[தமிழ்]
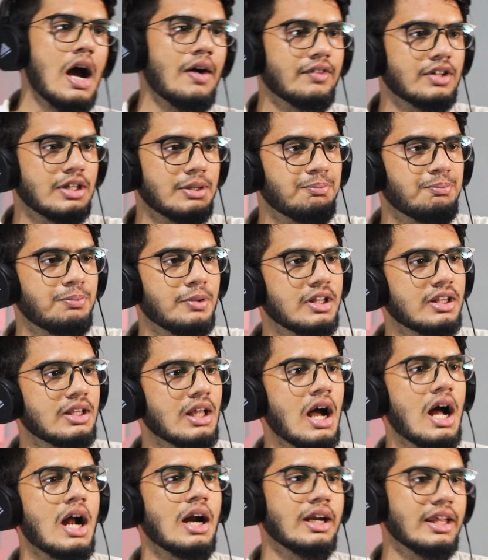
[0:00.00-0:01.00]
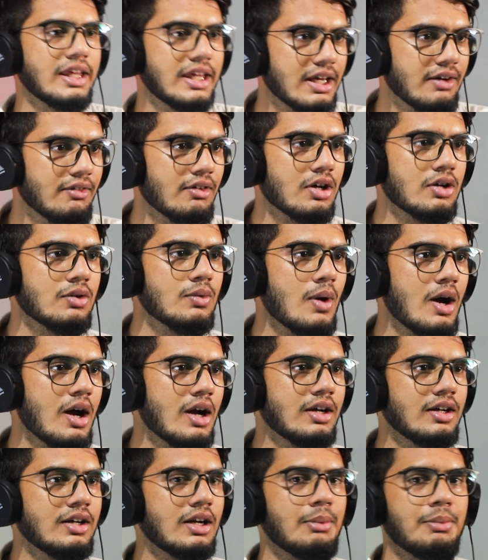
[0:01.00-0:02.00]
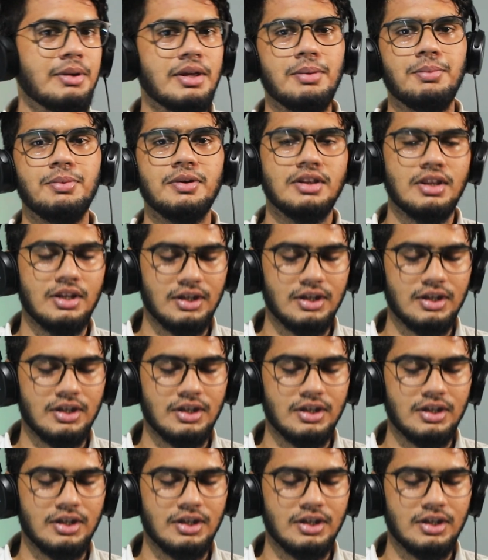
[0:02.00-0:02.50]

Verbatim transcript: அவன் இப்படி தான் அடிக்க வருவான்னு நம்ம எப்படி